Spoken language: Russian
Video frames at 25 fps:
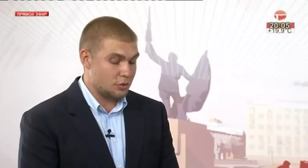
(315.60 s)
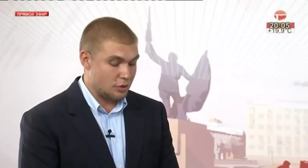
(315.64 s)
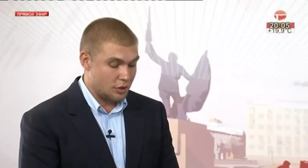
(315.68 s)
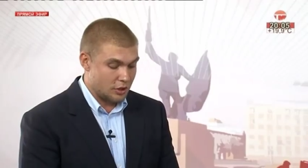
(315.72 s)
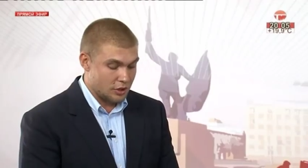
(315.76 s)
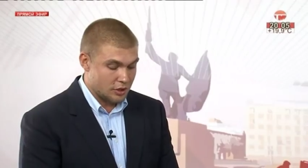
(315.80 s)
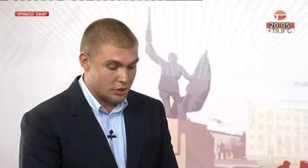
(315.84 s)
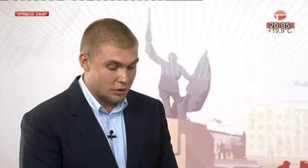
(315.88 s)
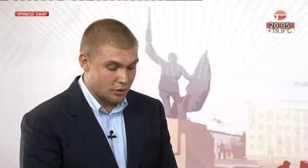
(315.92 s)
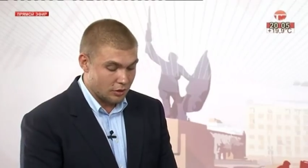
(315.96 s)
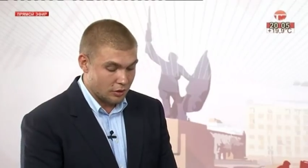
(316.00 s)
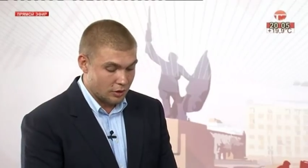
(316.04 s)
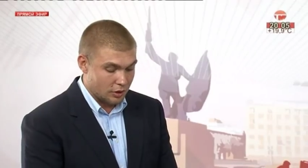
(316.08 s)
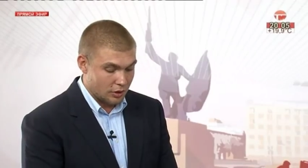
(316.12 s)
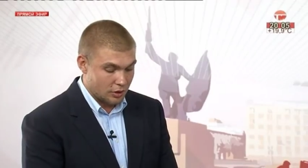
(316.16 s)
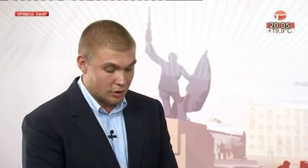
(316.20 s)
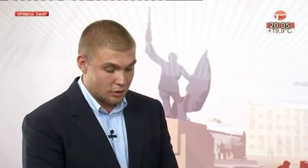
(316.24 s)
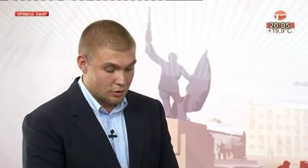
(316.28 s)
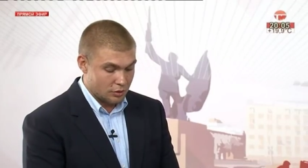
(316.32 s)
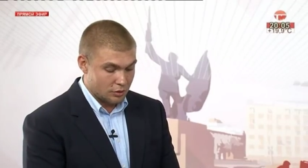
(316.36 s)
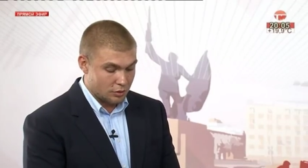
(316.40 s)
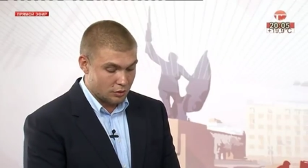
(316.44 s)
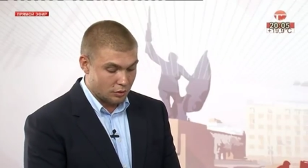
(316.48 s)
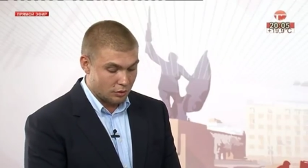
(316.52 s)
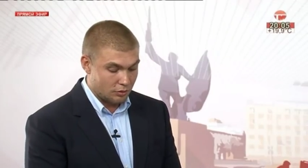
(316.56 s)
Уссурийского
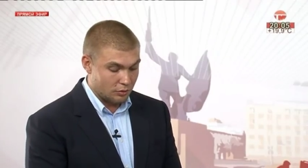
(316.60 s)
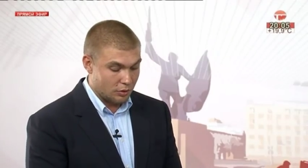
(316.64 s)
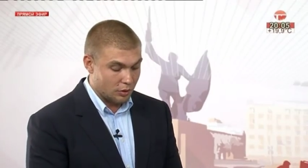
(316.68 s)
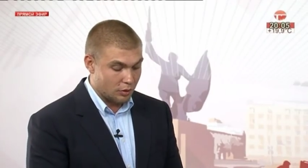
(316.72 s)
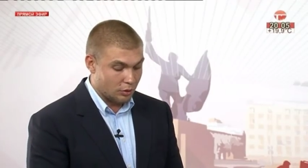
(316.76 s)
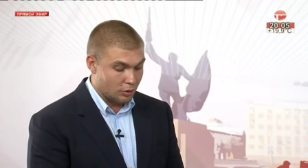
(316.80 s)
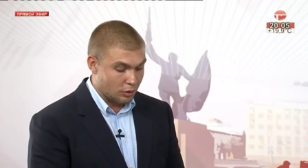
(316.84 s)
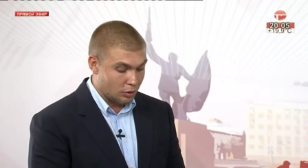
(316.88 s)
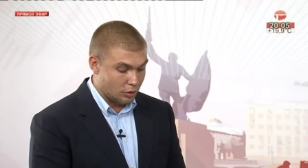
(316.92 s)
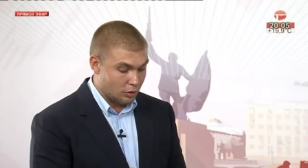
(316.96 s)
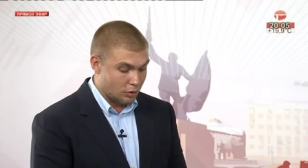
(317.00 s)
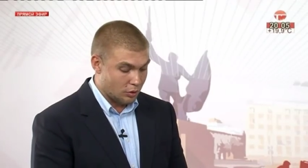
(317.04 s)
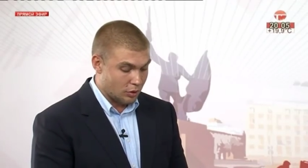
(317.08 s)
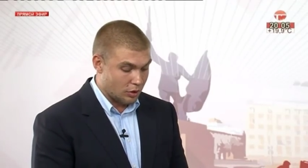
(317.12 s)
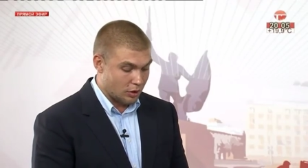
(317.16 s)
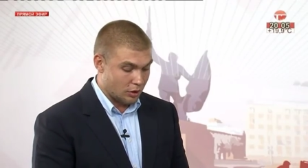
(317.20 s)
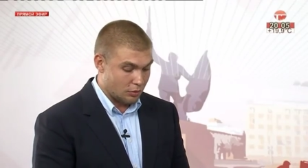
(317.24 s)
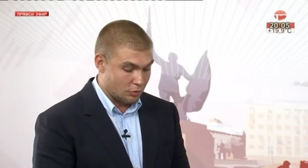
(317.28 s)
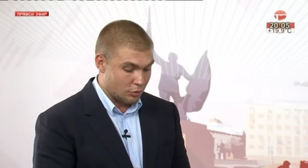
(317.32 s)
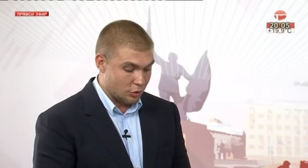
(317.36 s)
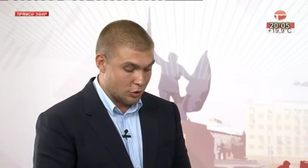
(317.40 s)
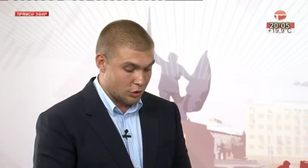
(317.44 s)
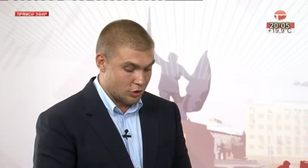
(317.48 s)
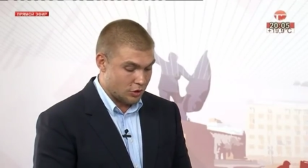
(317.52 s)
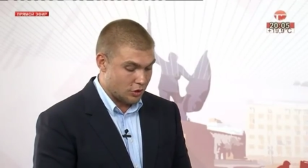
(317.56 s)
городского округа
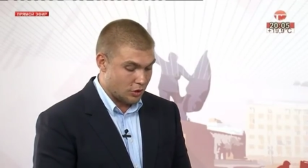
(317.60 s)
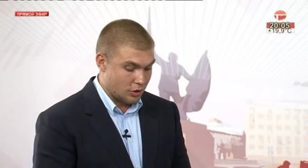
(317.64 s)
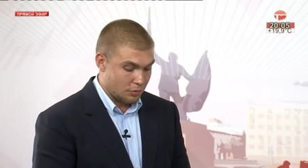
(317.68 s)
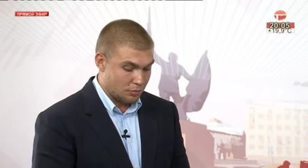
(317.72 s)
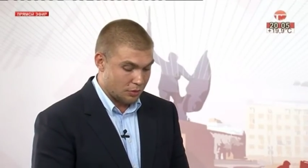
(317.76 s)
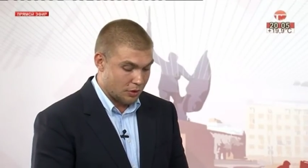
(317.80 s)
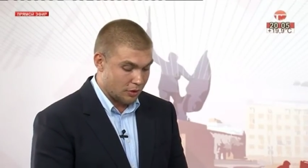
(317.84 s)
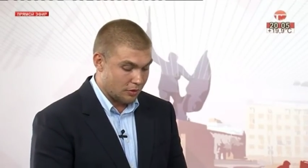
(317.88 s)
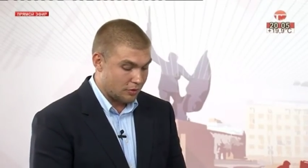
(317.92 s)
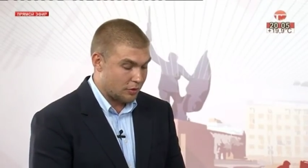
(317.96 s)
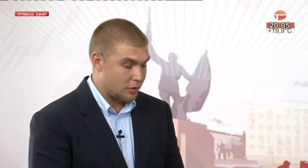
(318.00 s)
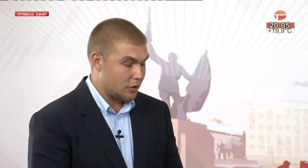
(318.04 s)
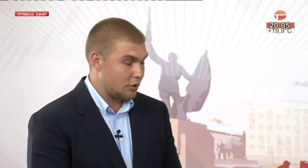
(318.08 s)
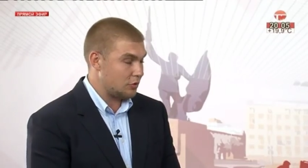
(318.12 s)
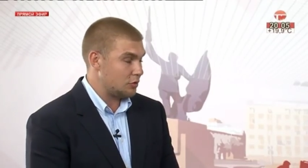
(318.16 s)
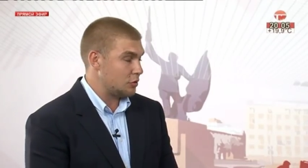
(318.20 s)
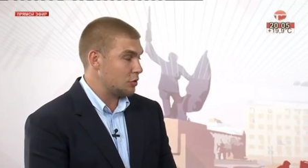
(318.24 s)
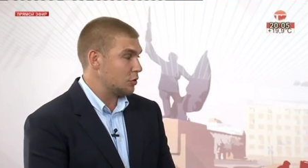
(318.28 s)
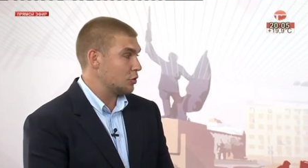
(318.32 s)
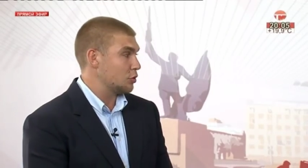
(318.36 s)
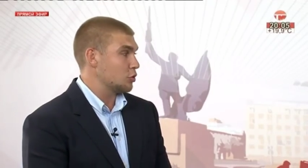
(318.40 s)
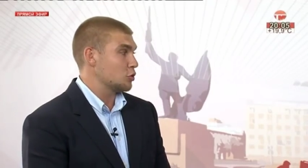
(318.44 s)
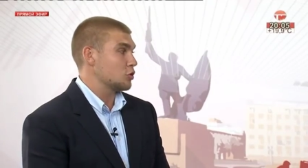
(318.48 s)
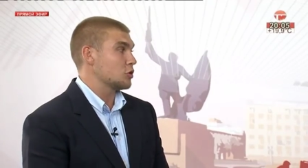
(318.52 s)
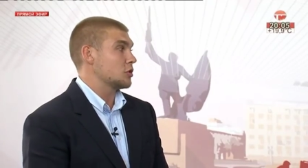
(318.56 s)
можно проводить
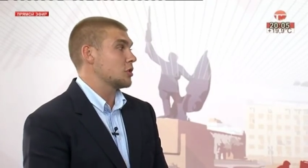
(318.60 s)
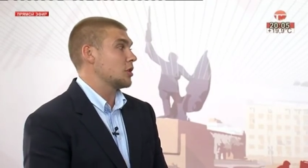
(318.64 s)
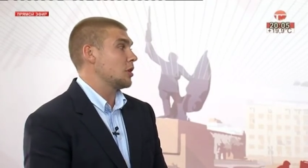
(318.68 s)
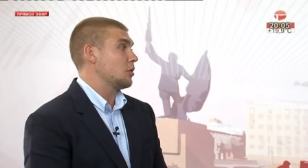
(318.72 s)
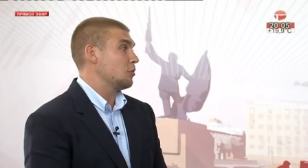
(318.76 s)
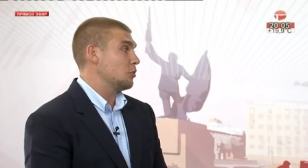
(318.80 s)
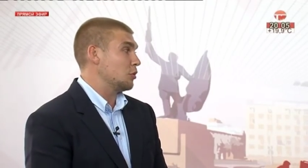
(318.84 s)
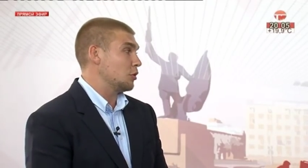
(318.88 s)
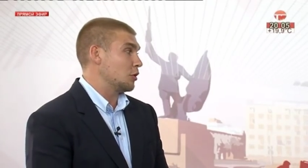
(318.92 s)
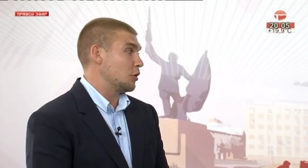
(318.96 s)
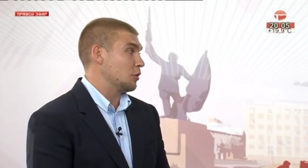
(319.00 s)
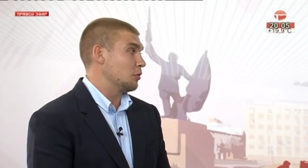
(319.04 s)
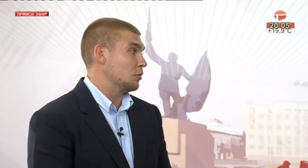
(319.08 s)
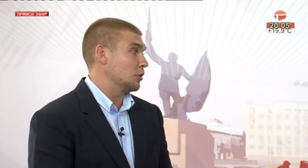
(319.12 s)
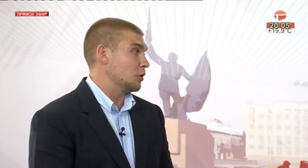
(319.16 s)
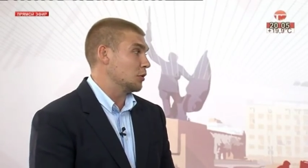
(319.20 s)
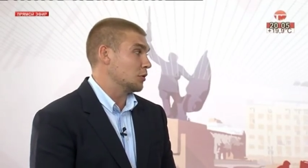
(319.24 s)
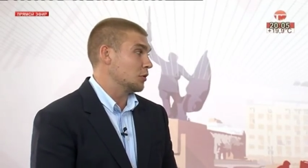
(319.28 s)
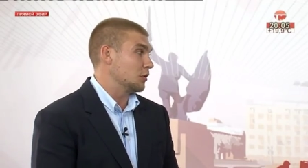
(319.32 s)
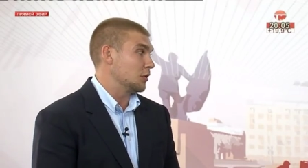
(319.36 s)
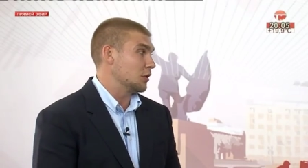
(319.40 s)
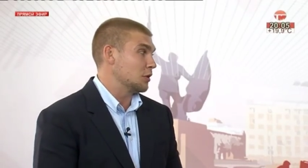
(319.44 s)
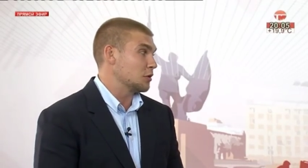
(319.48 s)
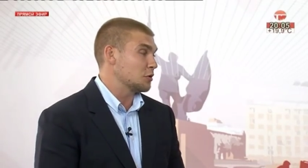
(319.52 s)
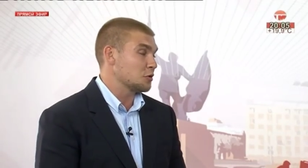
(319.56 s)
всю ту же самую
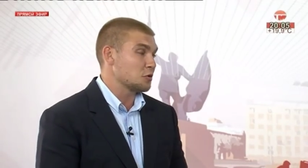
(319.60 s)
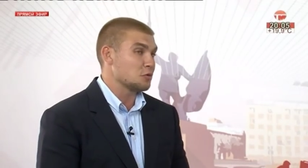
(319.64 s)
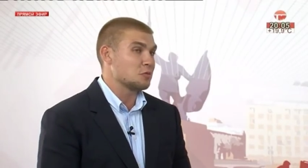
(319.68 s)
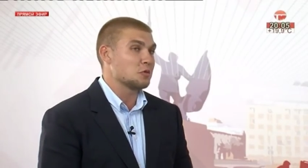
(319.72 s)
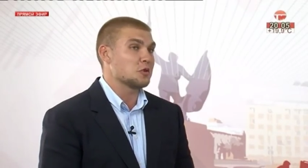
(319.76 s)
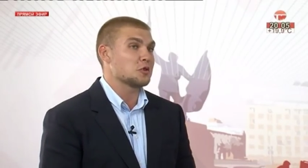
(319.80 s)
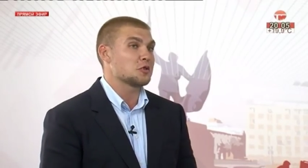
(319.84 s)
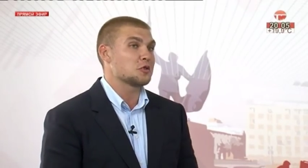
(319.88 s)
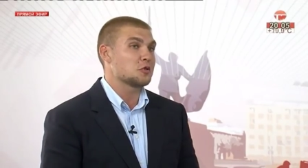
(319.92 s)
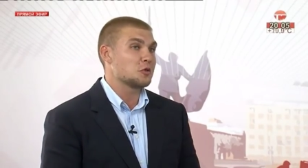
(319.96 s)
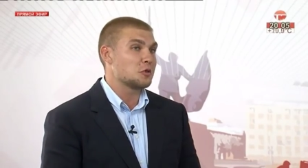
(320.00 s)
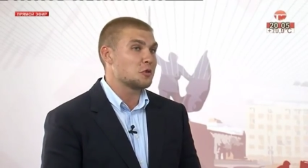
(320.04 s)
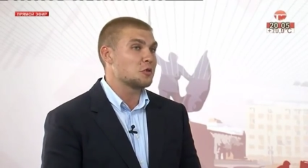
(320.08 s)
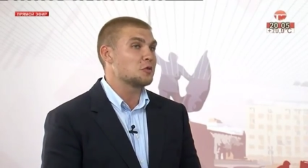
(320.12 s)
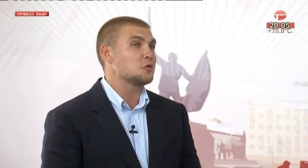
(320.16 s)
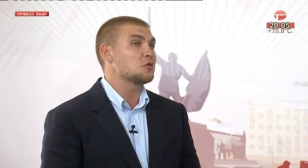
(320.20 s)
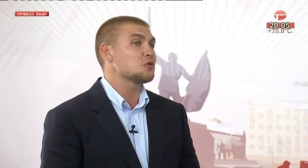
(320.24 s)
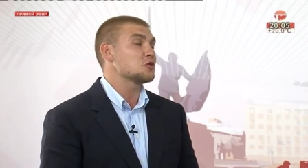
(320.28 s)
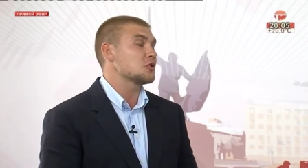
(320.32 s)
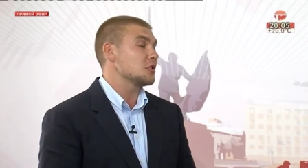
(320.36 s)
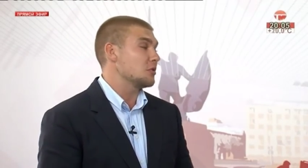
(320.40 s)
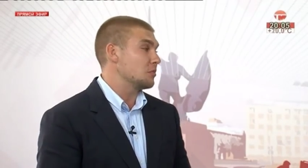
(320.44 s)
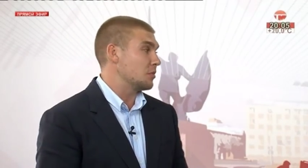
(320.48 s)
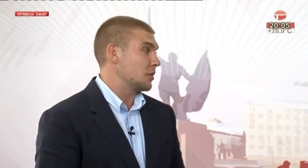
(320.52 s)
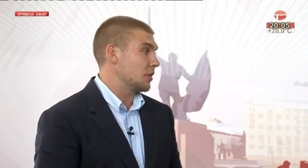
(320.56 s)
работу. Я скажу больше, что ее
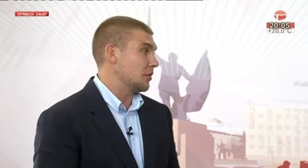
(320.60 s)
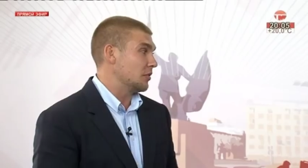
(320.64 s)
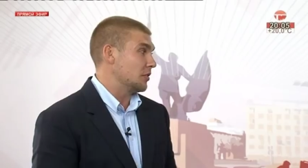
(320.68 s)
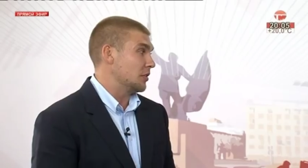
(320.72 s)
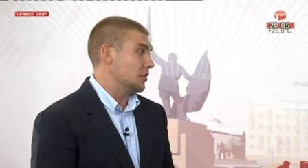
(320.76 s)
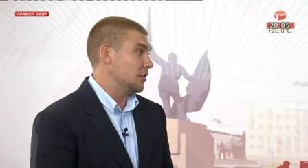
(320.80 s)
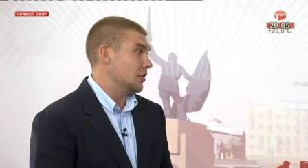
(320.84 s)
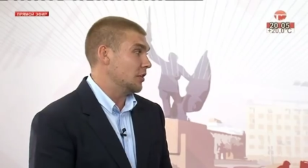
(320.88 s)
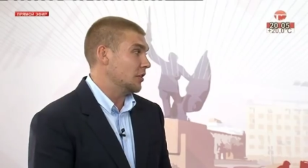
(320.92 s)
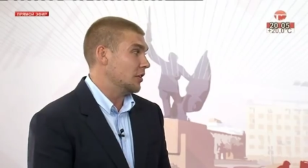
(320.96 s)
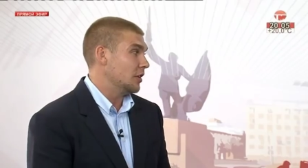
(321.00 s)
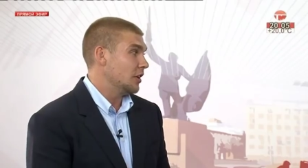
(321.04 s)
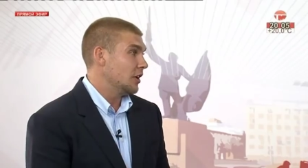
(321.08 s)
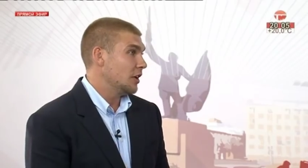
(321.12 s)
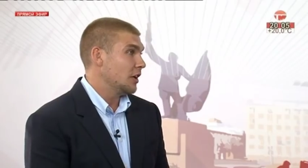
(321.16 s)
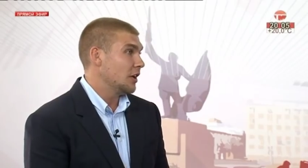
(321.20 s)
нужно проводить.